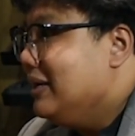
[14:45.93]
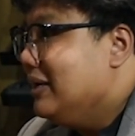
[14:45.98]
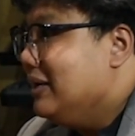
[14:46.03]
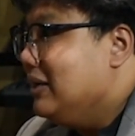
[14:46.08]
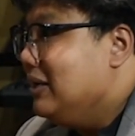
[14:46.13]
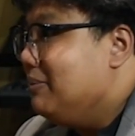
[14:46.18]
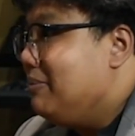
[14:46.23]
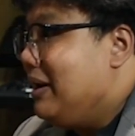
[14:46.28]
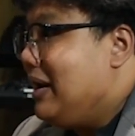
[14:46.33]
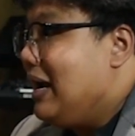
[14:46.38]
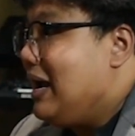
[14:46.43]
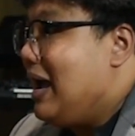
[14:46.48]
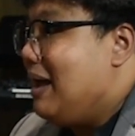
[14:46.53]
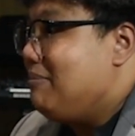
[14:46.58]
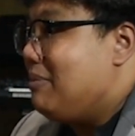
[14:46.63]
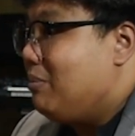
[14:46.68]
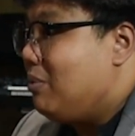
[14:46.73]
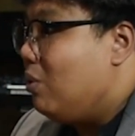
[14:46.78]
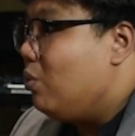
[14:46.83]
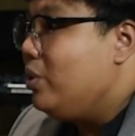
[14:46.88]
หรือพนักงาน
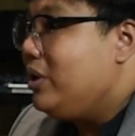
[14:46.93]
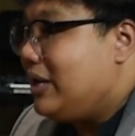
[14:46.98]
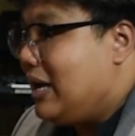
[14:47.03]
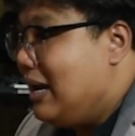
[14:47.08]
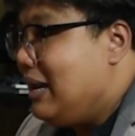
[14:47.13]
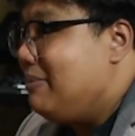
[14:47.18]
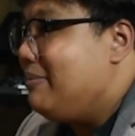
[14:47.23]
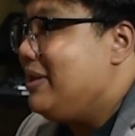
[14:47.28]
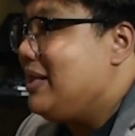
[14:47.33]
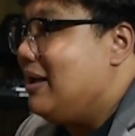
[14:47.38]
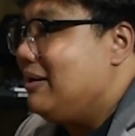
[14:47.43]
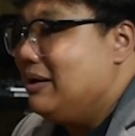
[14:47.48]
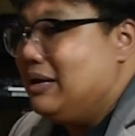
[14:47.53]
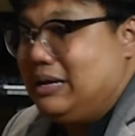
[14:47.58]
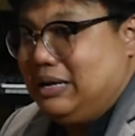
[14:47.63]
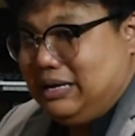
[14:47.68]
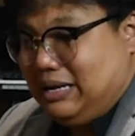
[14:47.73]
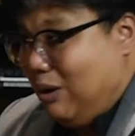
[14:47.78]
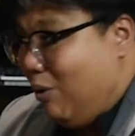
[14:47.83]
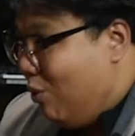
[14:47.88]
แบบว่าอุ๊ยอะไรไม่ทัน
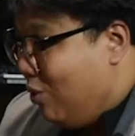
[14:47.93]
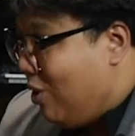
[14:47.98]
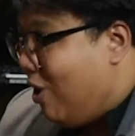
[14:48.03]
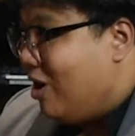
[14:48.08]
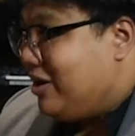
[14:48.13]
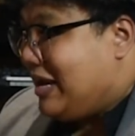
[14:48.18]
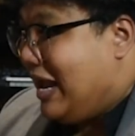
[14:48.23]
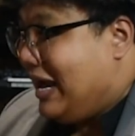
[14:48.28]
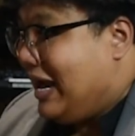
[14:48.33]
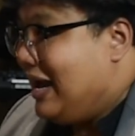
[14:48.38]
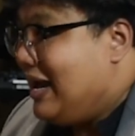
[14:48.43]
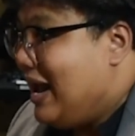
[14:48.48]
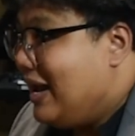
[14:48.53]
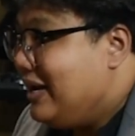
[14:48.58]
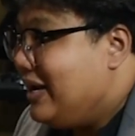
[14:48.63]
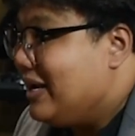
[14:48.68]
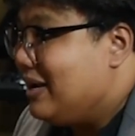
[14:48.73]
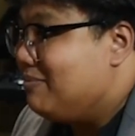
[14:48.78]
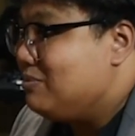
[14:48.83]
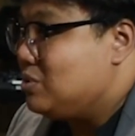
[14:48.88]
องค์กรใหญ่ขนาด
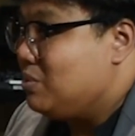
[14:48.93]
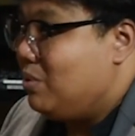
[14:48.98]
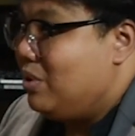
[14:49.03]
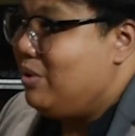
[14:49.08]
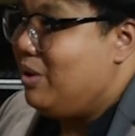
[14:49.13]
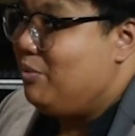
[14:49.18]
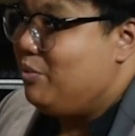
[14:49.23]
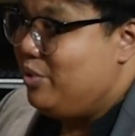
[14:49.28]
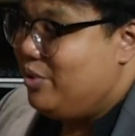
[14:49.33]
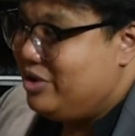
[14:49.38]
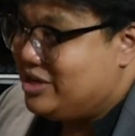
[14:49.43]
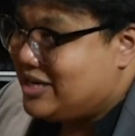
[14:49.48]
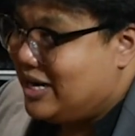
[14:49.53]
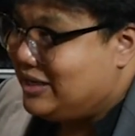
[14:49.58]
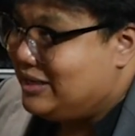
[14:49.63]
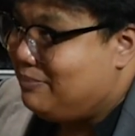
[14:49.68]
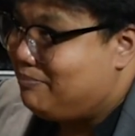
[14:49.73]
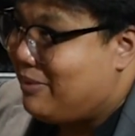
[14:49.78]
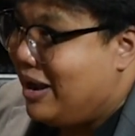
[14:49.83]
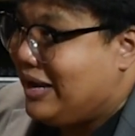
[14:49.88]
นี้ครับสมมติว่าวิชั่น
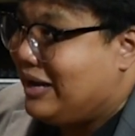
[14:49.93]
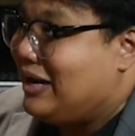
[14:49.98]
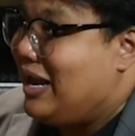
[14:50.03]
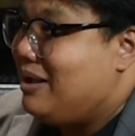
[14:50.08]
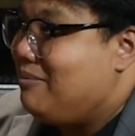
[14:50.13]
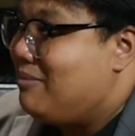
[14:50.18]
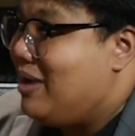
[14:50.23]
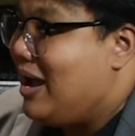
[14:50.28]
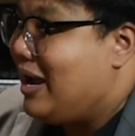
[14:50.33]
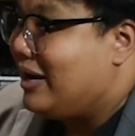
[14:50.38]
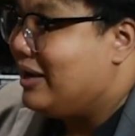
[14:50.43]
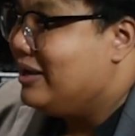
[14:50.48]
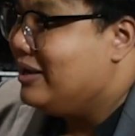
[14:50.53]
ที่ไปไกลมาก